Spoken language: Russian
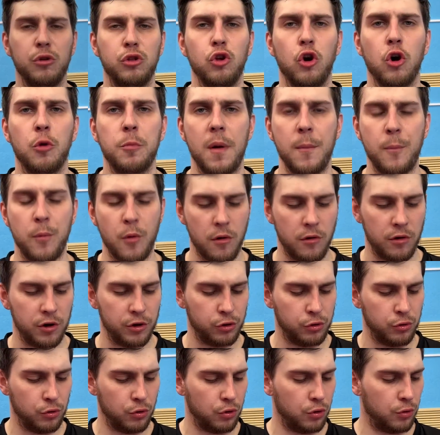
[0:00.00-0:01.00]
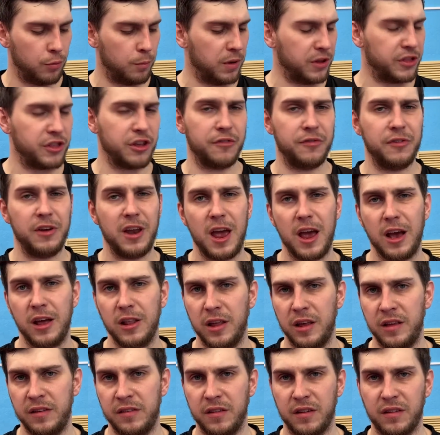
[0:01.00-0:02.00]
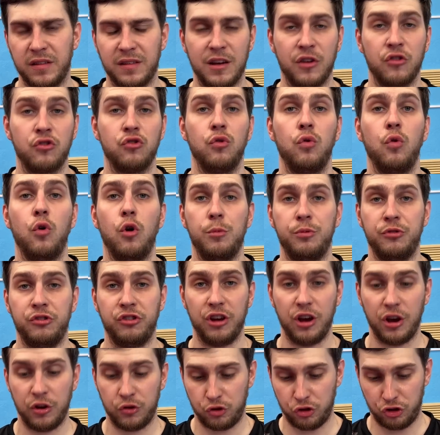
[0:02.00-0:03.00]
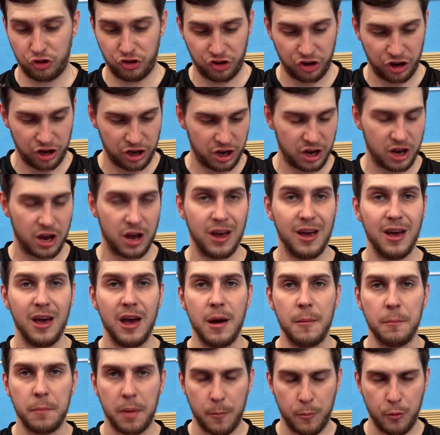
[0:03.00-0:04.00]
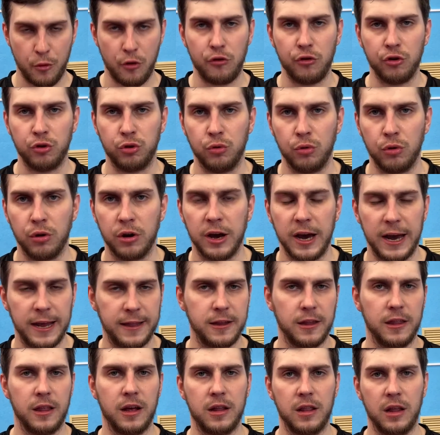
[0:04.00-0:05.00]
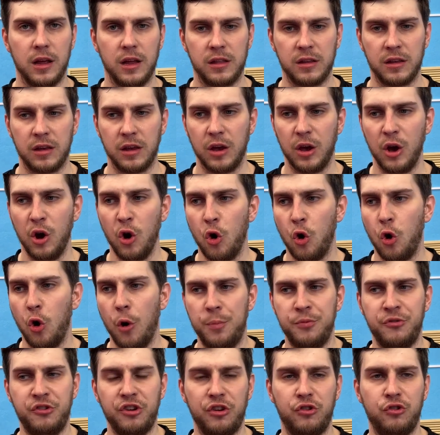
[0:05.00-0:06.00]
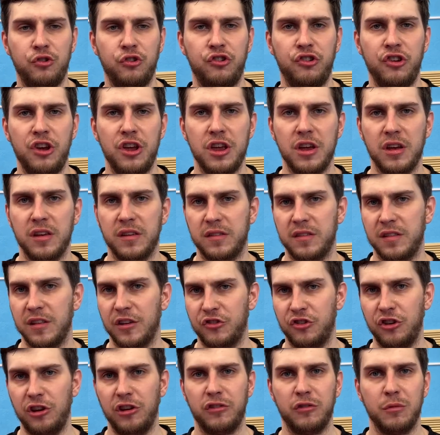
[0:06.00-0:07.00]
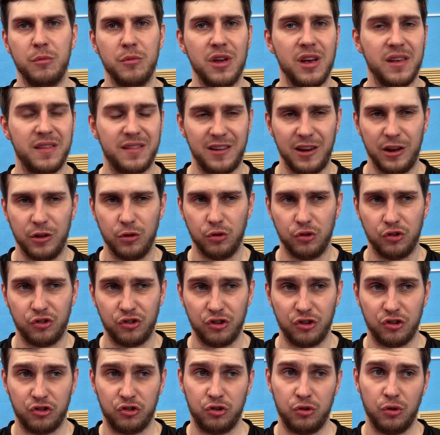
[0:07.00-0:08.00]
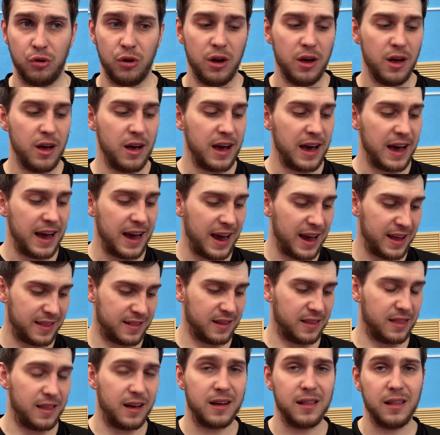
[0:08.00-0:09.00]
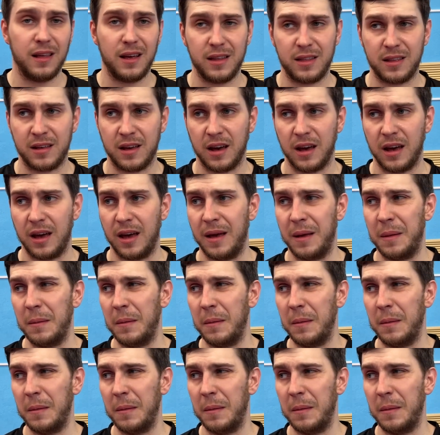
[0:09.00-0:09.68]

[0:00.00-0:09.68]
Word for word: итог по поводу Butterfly и Глейзер. Скажи общее ощущение по поводу этой накладки. Общие ощущения сложились у меня следующие, что эта накладка